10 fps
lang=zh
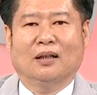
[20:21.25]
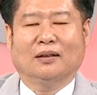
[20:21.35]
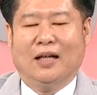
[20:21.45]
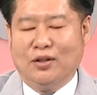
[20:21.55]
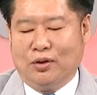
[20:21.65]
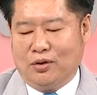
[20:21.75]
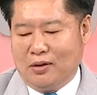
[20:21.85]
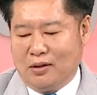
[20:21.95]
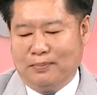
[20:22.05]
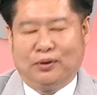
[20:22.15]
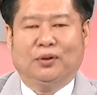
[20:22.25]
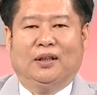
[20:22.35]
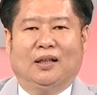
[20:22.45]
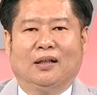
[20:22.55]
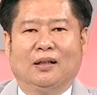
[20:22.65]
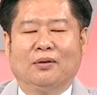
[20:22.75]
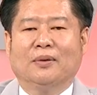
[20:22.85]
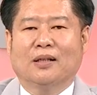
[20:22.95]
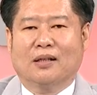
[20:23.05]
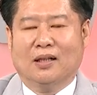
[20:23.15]
但是我觉得这是不对的，因为我们
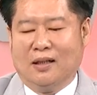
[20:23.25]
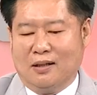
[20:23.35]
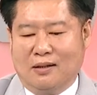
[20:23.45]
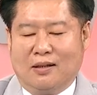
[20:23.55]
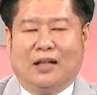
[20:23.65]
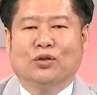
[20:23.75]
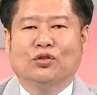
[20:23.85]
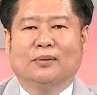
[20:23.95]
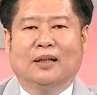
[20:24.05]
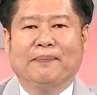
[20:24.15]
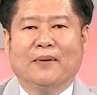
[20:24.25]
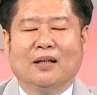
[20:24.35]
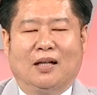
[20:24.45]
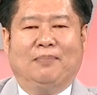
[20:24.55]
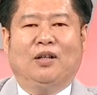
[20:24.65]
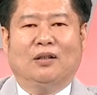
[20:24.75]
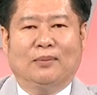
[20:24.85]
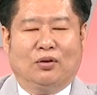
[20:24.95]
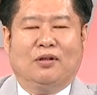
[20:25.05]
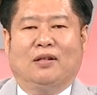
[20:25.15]
的客人是散户嘛，他没有那
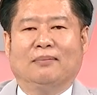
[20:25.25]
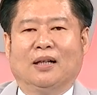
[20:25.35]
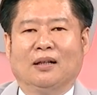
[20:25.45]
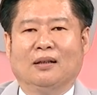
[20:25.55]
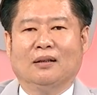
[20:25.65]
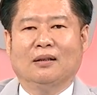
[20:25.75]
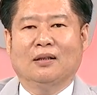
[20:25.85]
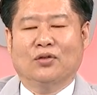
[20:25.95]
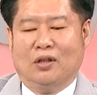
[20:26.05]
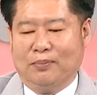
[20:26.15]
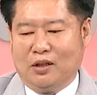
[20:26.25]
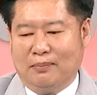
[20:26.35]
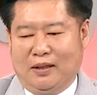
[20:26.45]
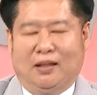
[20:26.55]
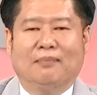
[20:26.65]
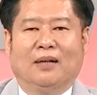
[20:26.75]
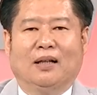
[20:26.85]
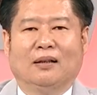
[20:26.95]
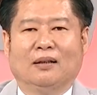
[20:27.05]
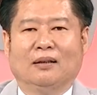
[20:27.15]
么多钱买，所以你不可能每天买。
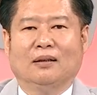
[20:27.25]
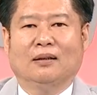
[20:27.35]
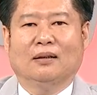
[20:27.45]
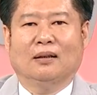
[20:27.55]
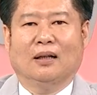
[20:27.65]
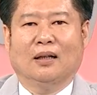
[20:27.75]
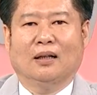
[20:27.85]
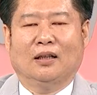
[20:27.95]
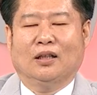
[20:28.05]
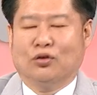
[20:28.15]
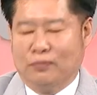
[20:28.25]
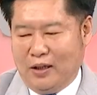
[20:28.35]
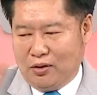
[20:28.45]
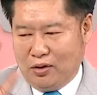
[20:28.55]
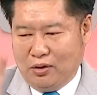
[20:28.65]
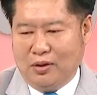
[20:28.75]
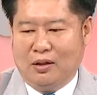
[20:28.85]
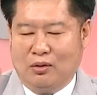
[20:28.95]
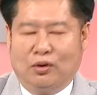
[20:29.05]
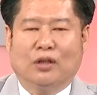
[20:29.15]
啊，你的股票永远，
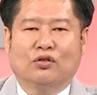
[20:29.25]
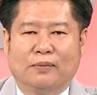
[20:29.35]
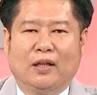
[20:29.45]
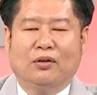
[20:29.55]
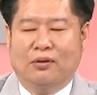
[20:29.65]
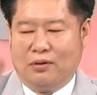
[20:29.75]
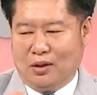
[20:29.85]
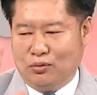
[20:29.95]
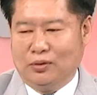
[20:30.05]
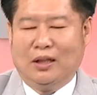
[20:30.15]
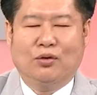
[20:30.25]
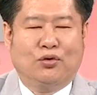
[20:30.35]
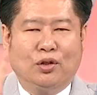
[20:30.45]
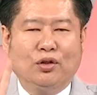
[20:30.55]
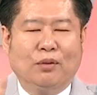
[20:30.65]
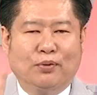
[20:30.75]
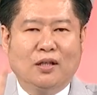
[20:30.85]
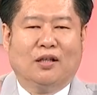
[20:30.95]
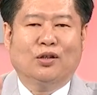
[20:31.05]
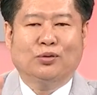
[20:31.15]
我的股票永远就在五档，我绝对不会
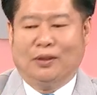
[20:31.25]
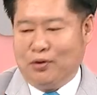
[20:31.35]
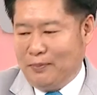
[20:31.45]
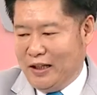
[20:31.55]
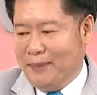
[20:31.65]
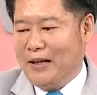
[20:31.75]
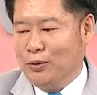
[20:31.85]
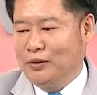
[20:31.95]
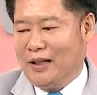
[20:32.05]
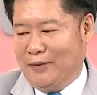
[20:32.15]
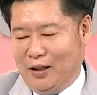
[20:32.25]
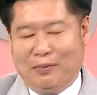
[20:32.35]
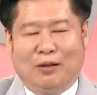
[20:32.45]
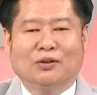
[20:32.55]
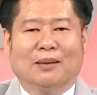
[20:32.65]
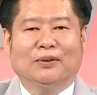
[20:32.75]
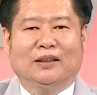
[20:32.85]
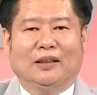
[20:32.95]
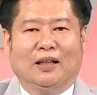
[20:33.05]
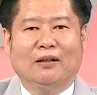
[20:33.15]
超过五档。不是每天买五档，每天买五档不
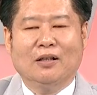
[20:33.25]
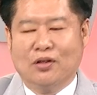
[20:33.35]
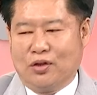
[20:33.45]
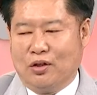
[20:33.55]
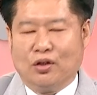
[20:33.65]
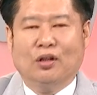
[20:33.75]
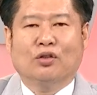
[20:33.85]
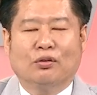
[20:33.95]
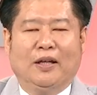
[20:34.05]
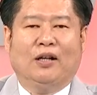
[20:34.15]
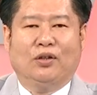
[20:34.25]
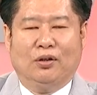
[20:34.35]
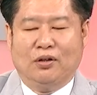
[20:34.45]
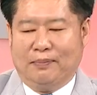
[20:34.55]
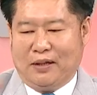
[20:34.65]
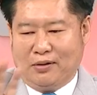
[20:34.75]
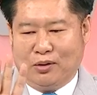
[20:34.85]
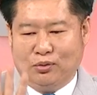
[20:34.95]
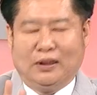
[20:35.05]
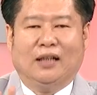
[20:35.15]
得了。手中的股票永远就保持在
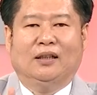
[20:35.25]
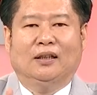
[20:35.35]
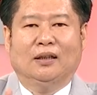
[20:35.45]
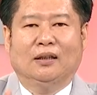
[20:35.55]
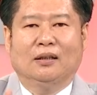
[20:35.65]
五档以内。